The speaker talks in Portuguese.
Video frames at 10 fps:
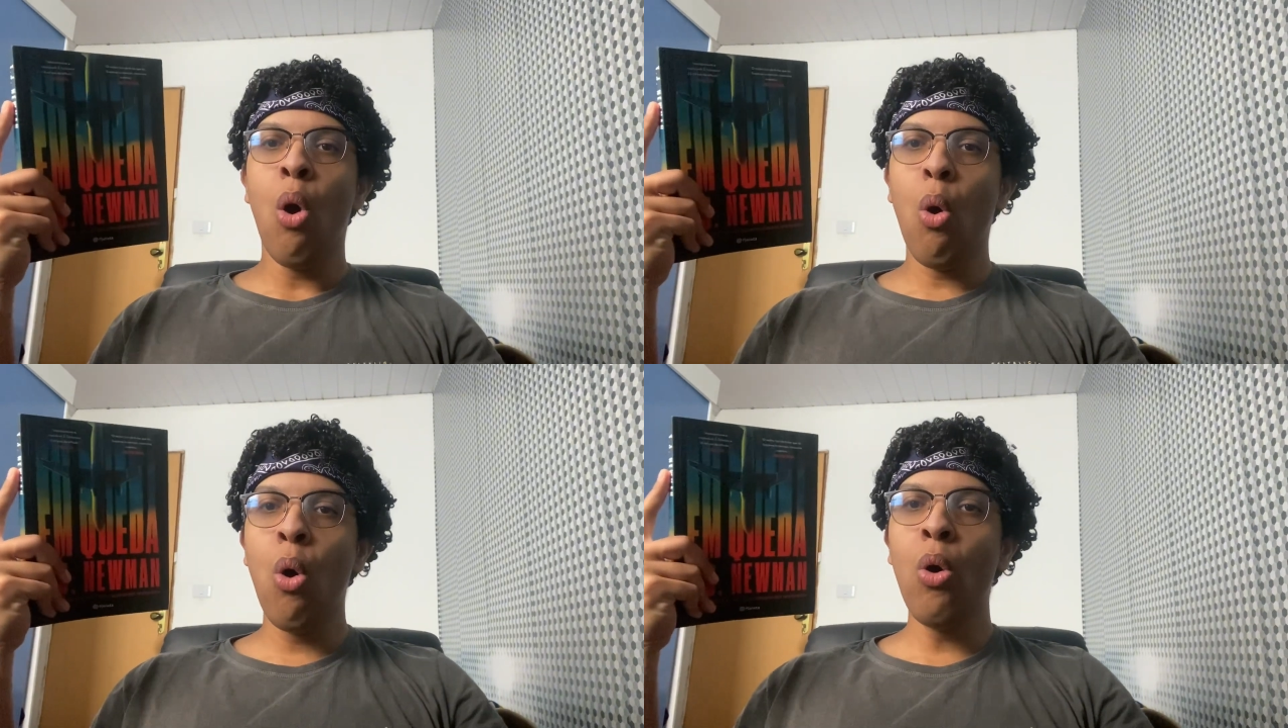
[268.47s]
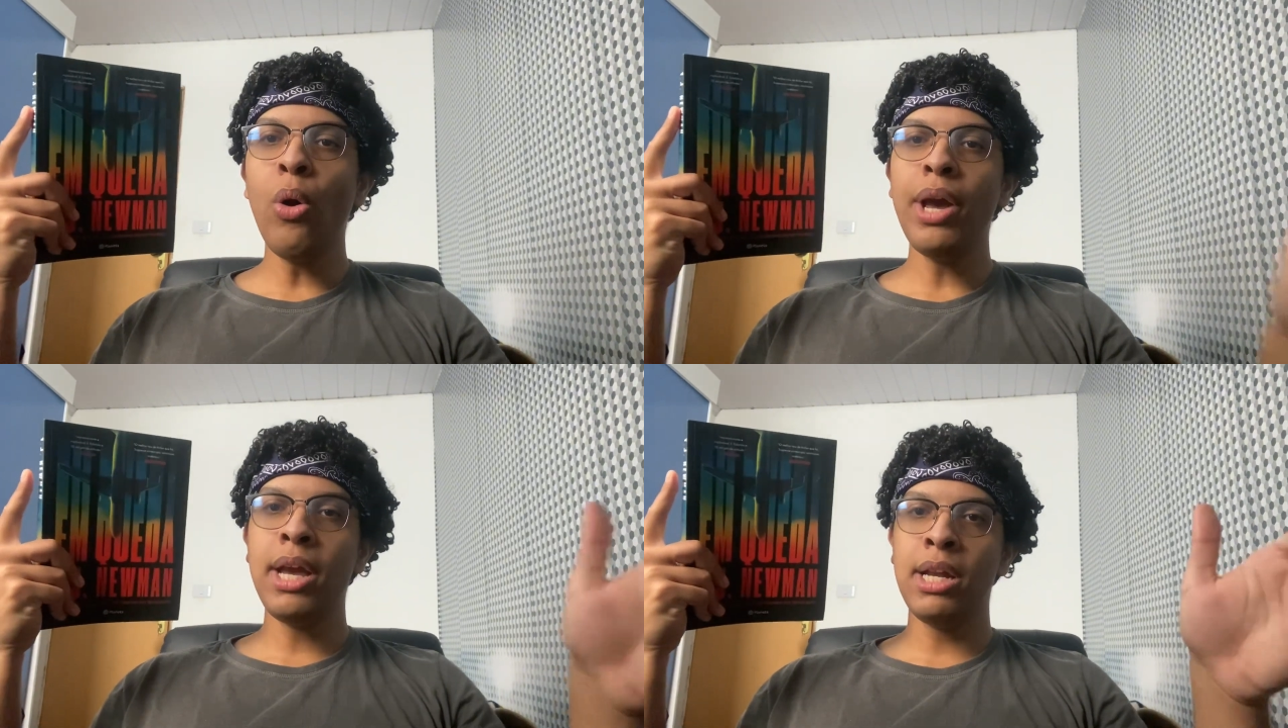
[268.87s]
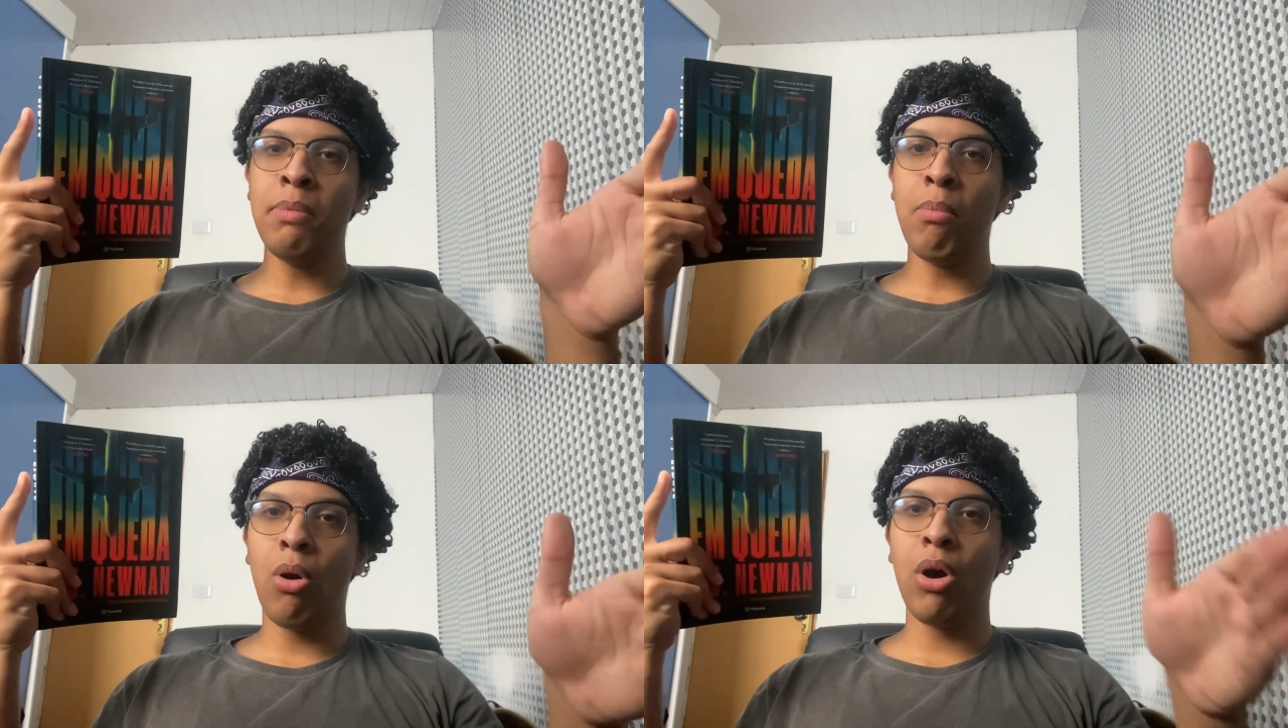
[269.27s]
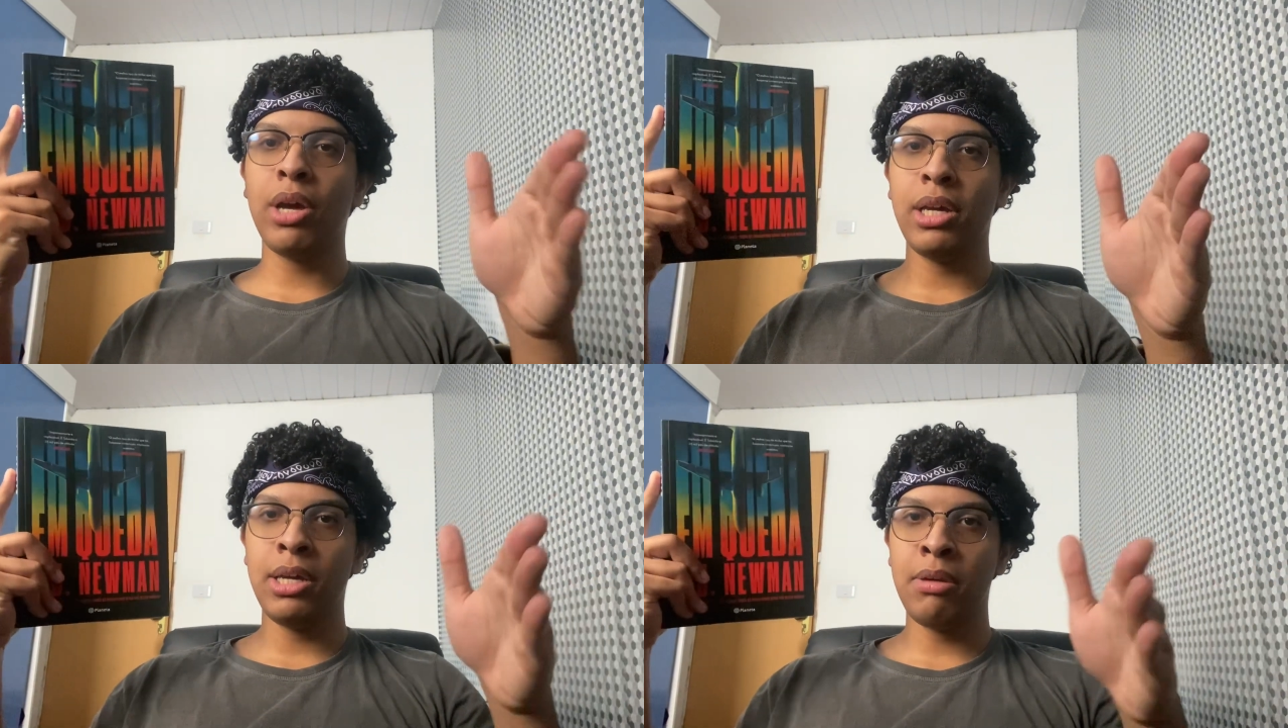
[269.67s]
ou ele
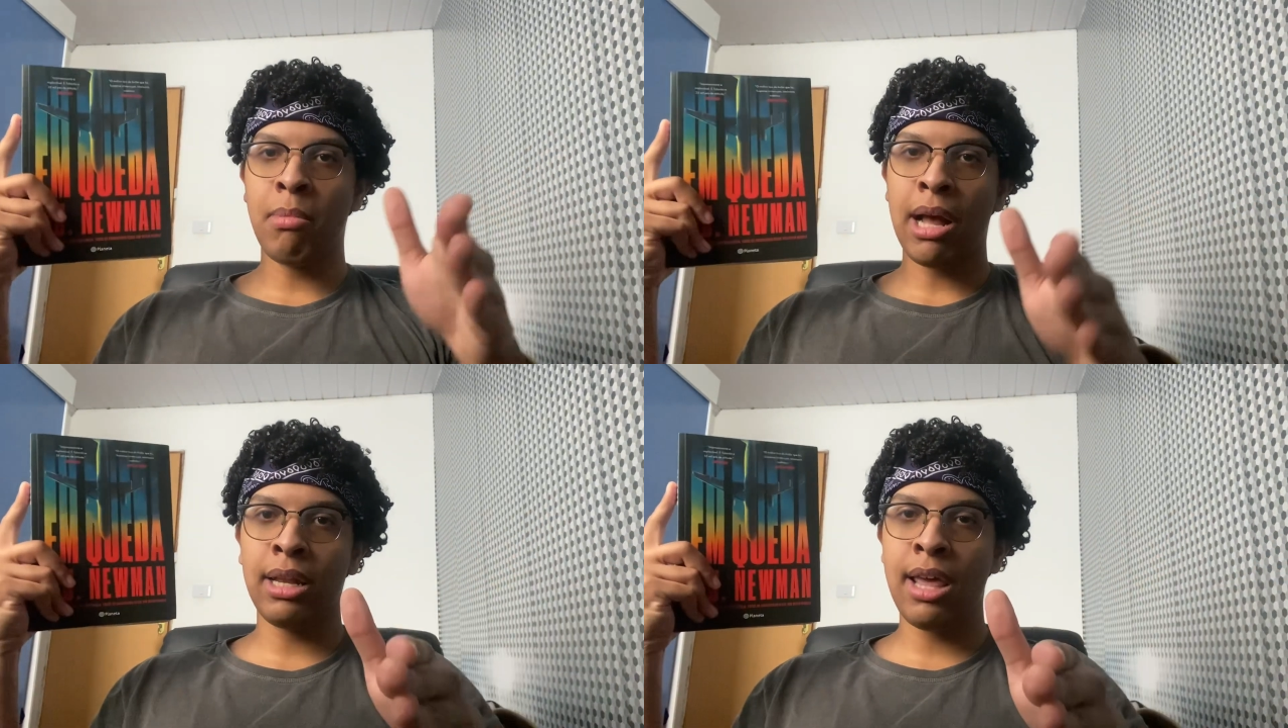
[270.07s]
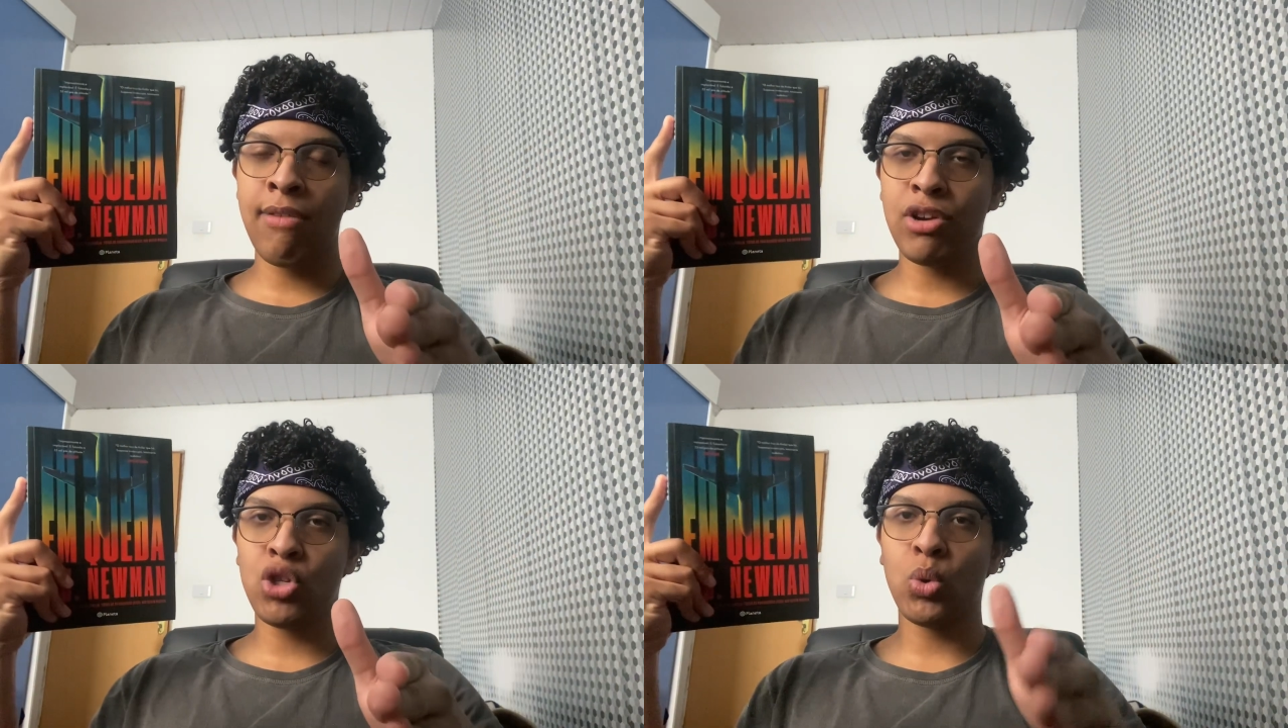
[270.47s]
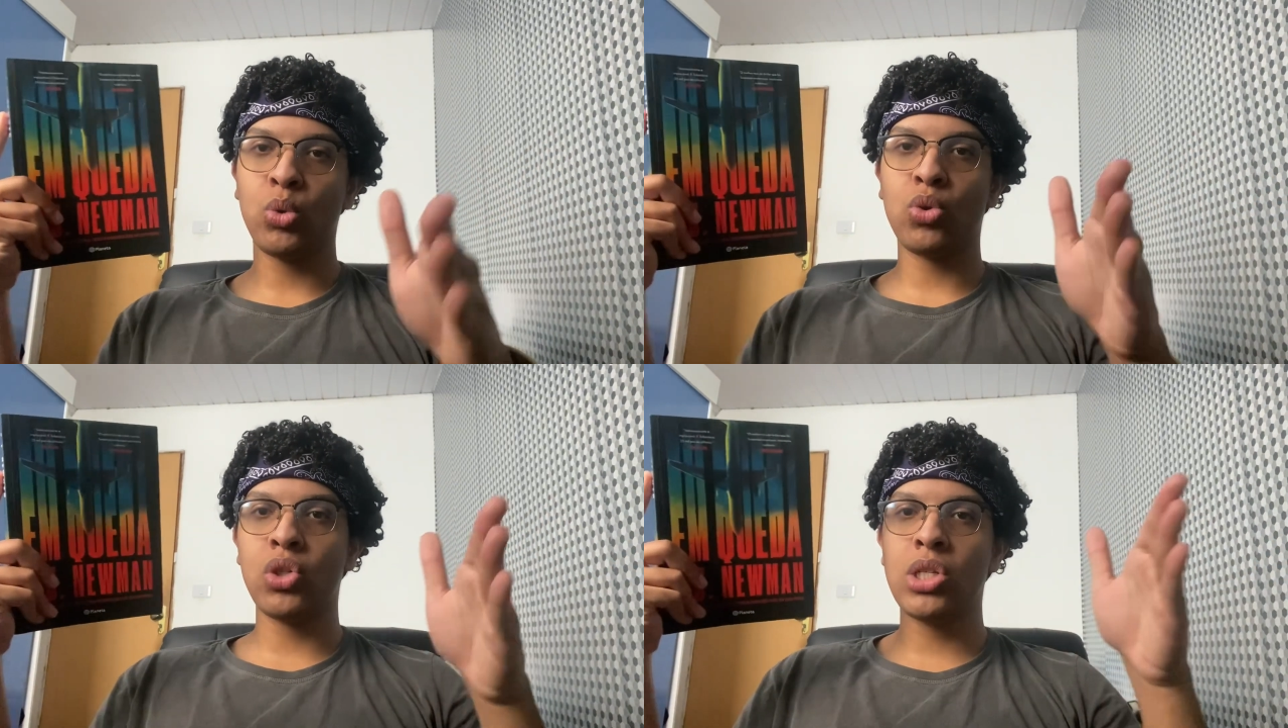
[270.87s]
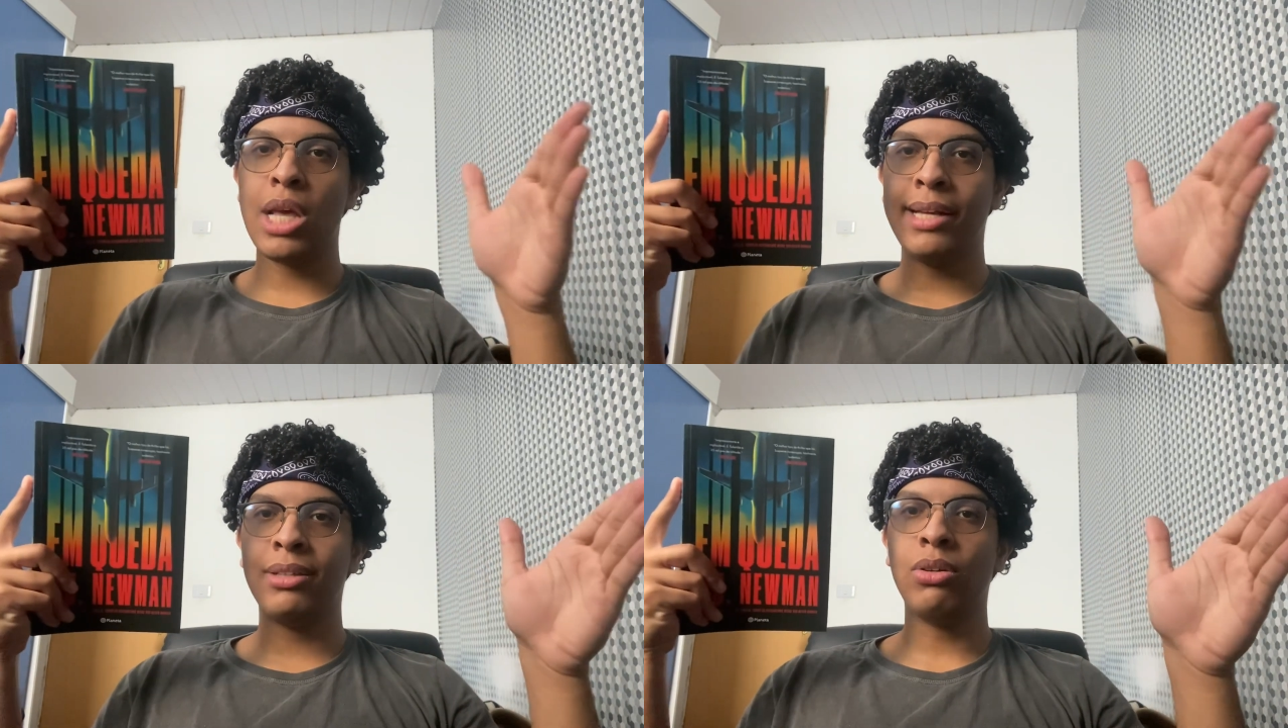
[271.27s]
morre e leva junto
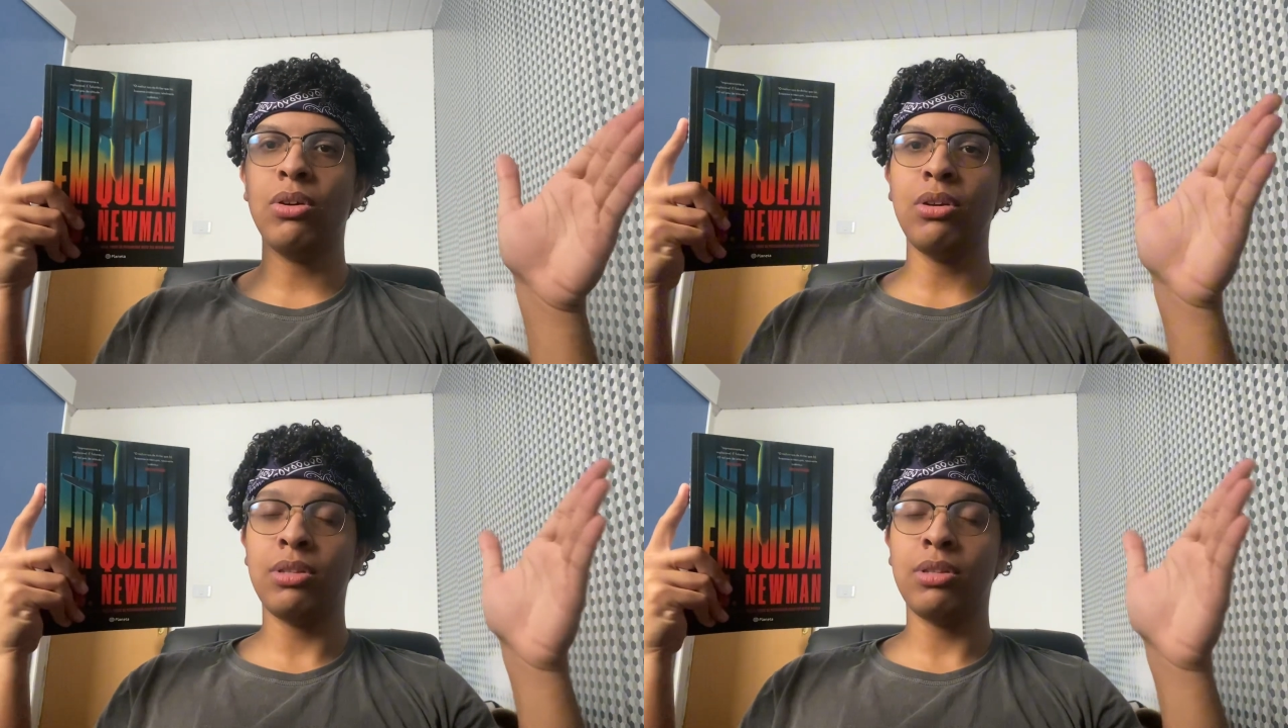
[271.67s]
centro,